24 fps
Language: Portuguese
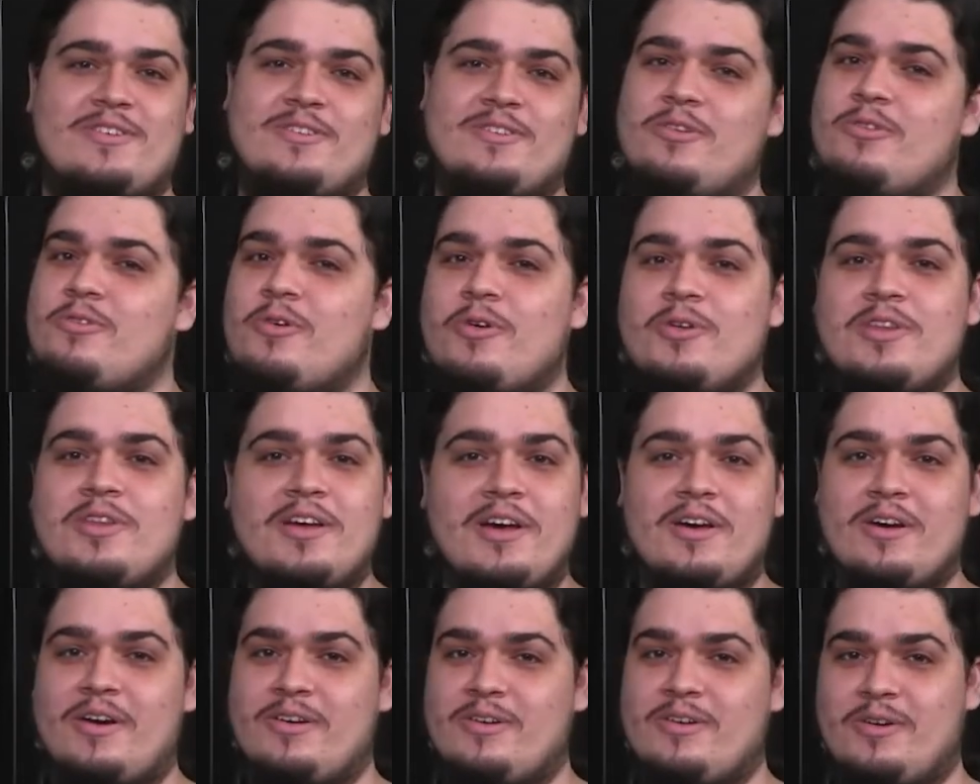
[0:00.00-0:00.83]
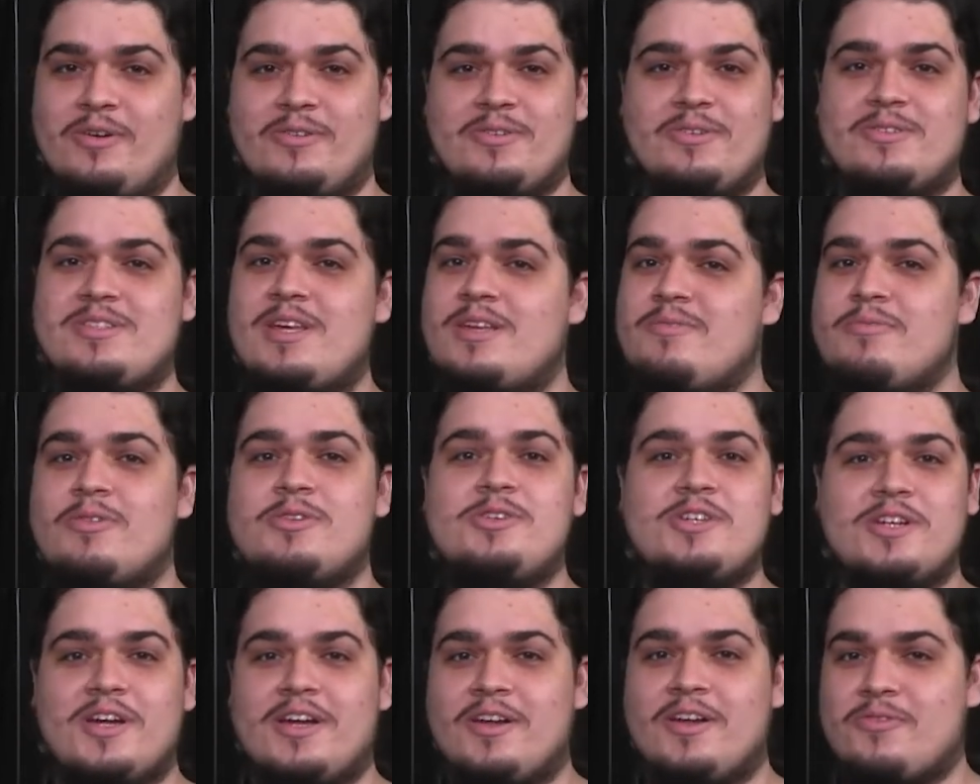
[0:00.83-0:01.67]
eu, eu, eu sei que meu
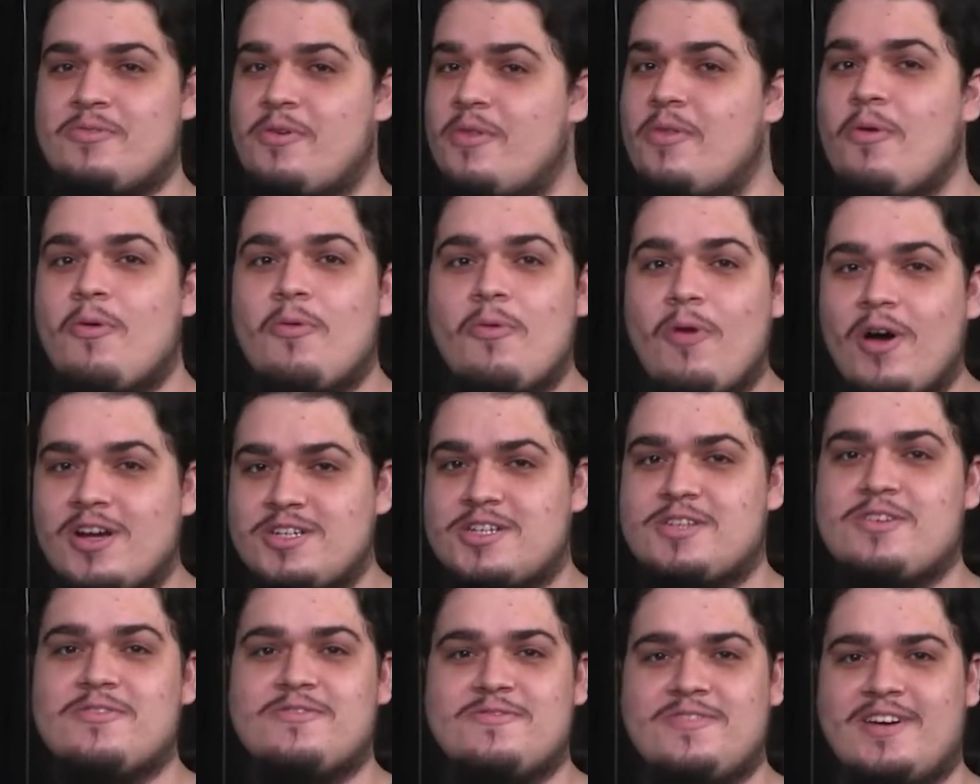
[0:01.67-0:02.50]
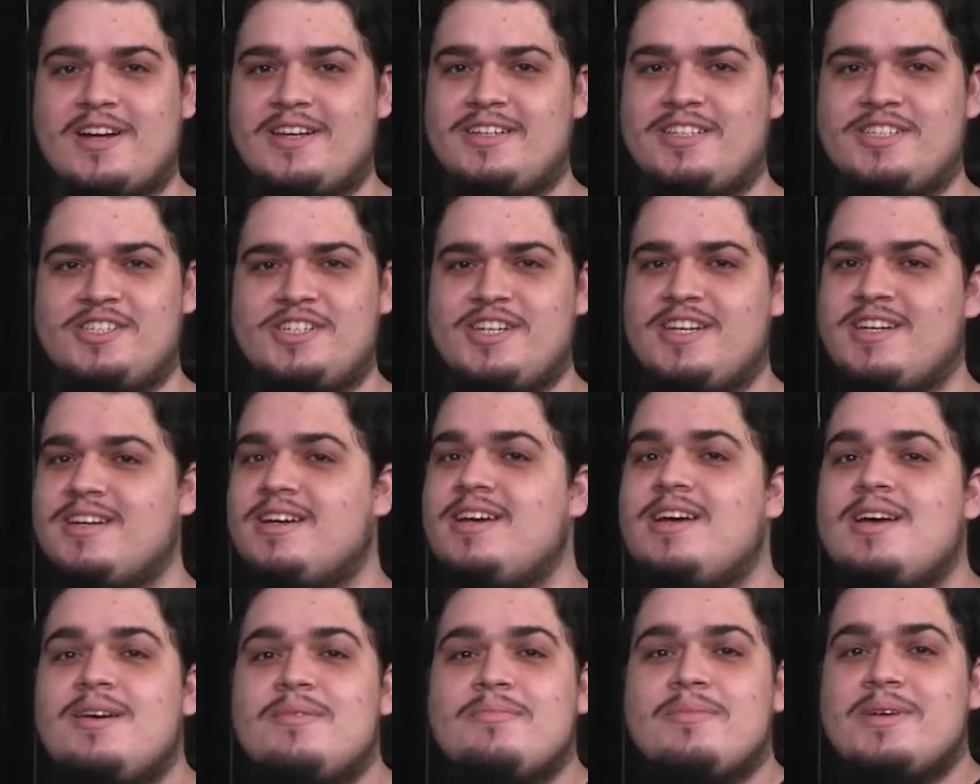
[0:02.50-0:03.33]
diretor não gosta que eu fale gíria,
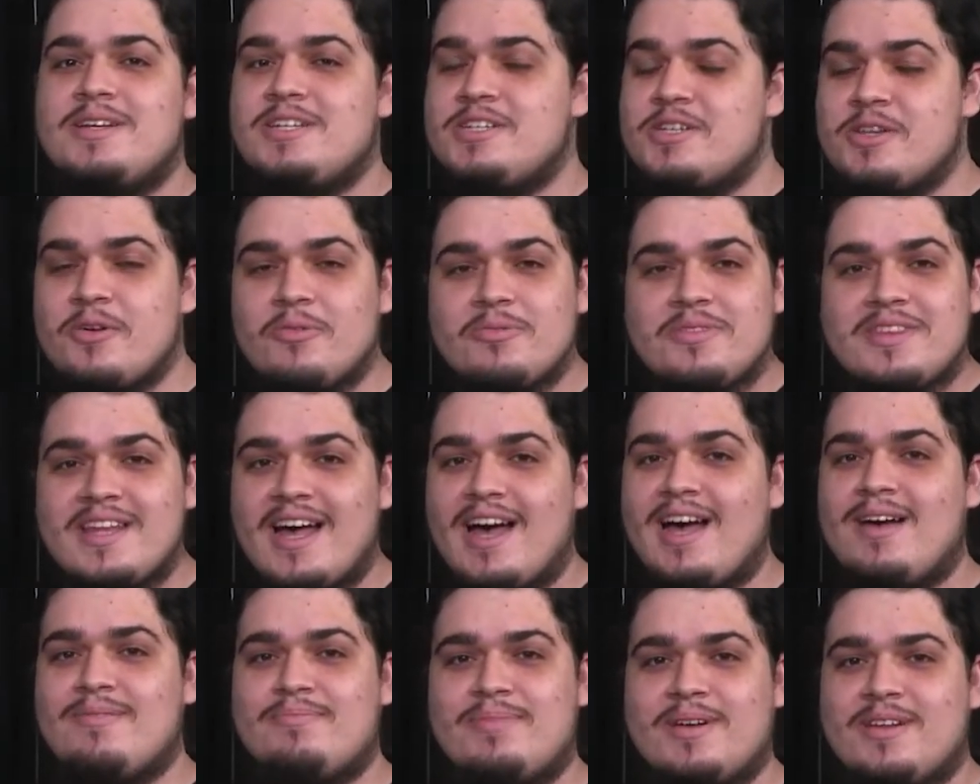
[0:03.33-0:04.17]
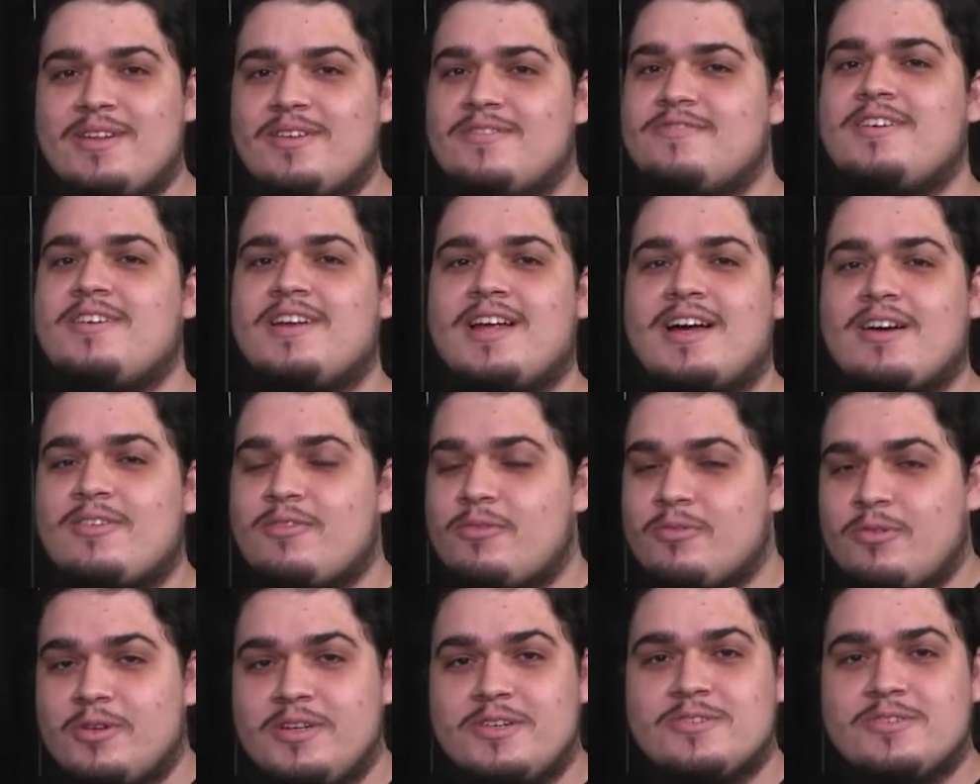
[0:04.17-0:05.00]
mas não dá para não falar
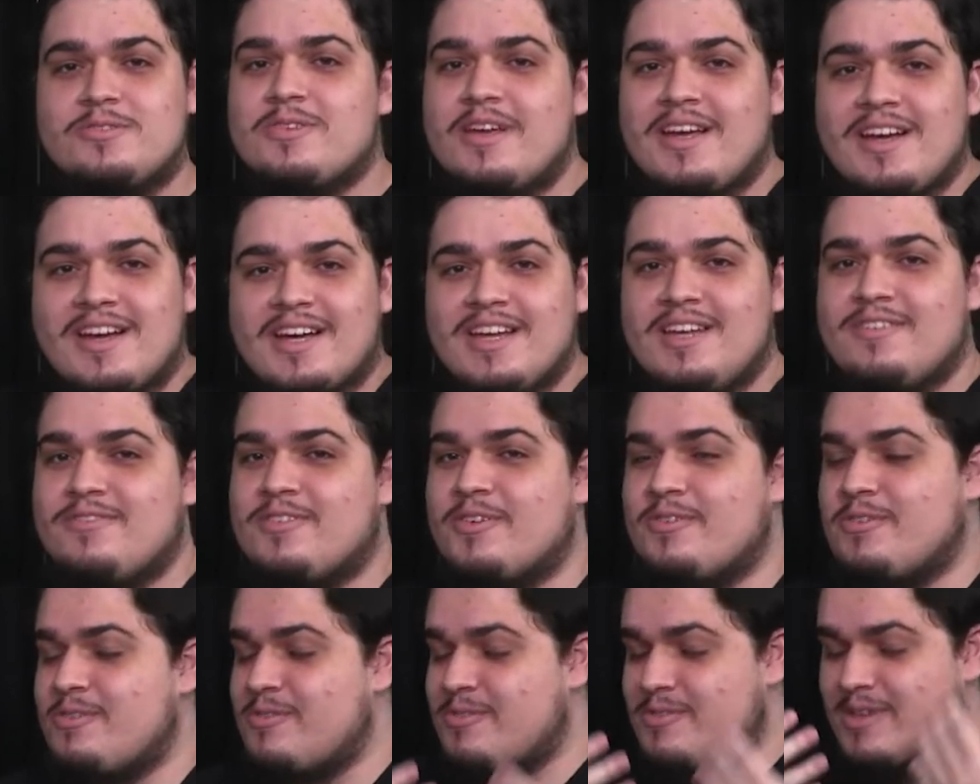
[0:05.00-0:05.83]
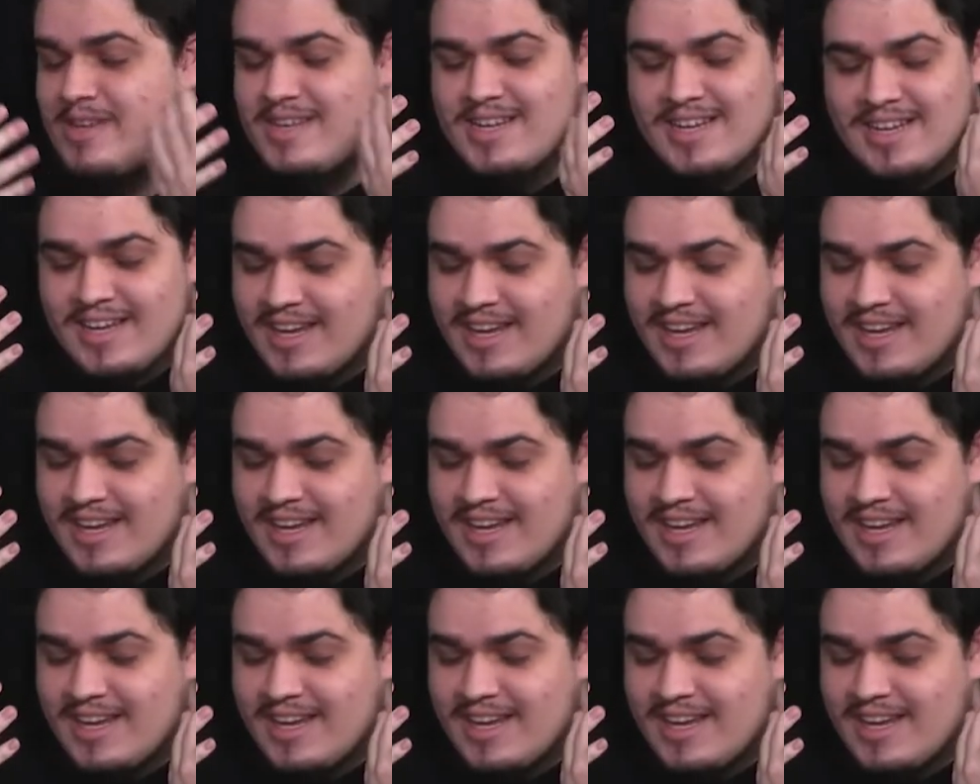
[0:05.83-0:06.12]
que isso é incrível. É,